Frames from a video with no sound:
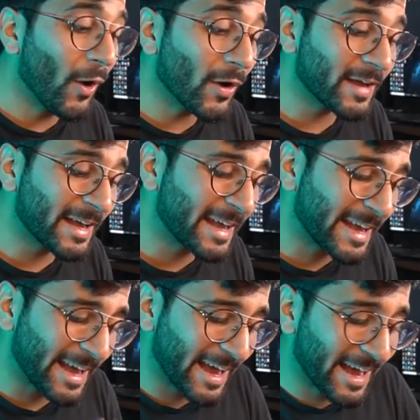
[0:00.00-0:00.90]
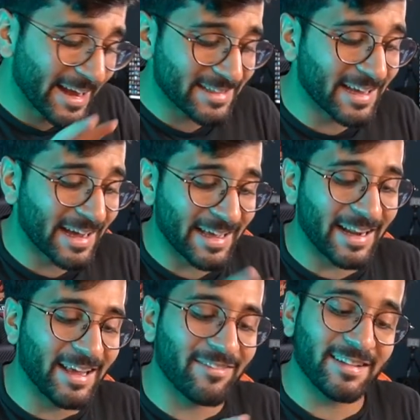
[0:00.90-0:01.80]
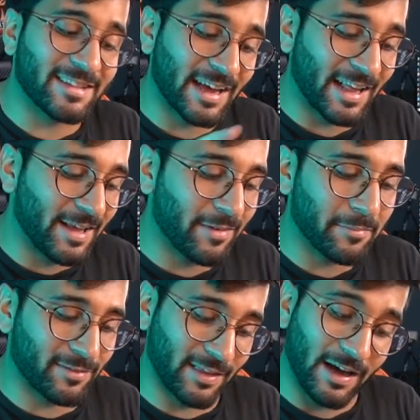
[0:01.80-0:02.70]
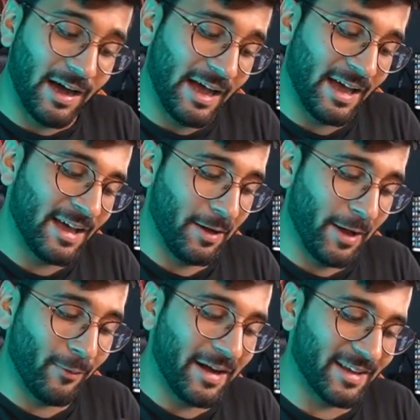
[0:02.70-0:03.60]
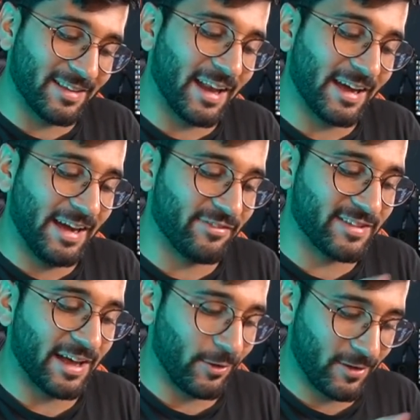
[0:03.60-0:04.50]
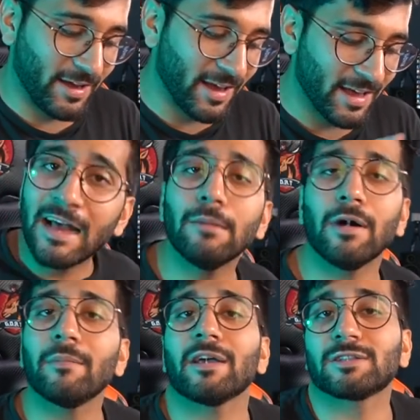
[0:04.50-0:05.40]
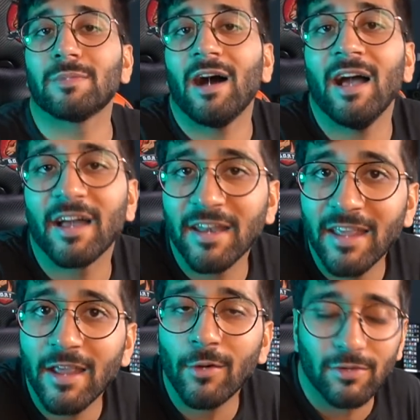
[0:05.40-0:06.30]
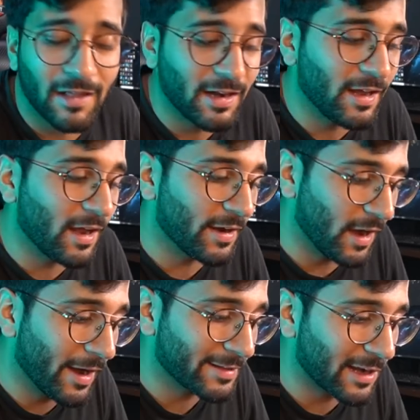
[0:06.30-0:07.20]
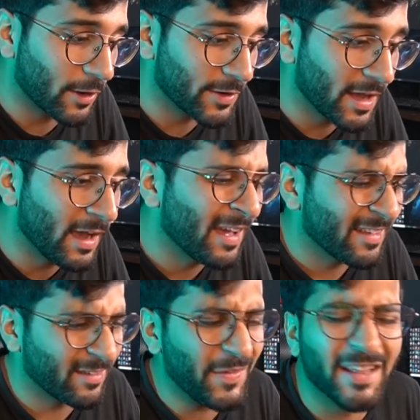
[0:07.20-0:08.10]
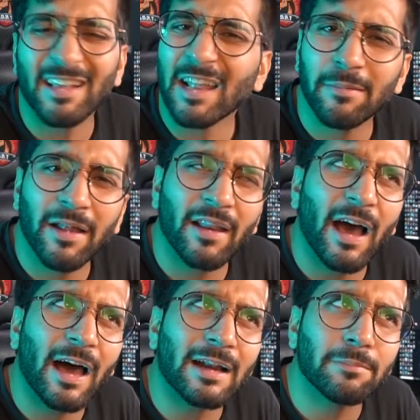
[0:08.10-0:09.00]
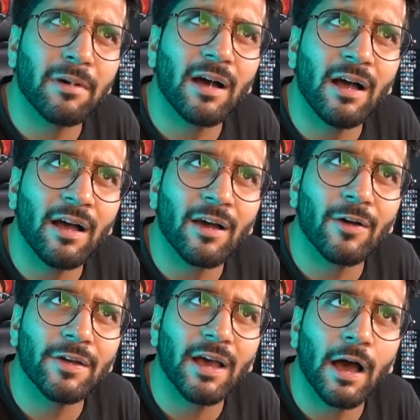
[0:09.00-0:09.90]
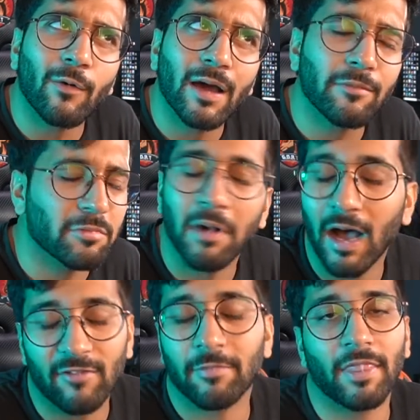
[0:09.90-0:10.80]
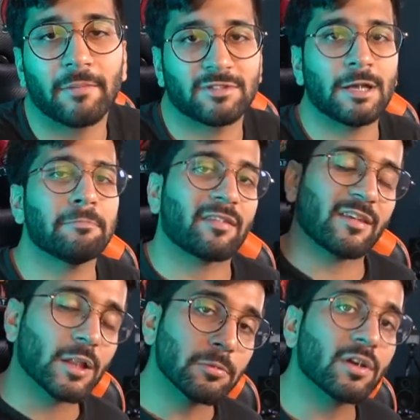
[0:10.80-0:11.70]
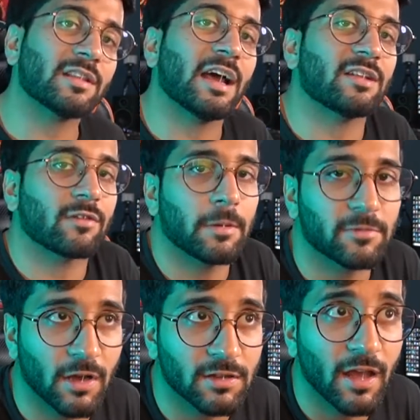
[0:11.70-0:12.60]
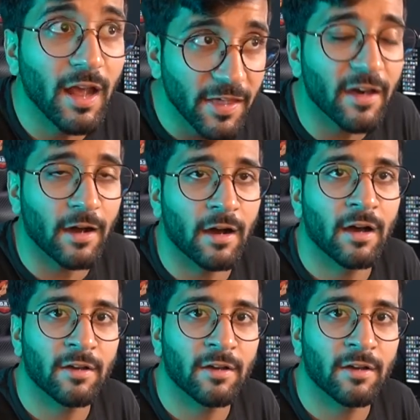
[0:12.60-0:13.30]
اوكي تقريبا تقريبا بس صراحه أه، يونس انه قاعد يفتر اوكي المهم يا جماعه هني وصلنا الى نهايه الخدع سوينا تقريبا اربع خدع او خمس ما اعرف بالضبط كم بس كتبوا لي تحت في الكومنتات اذا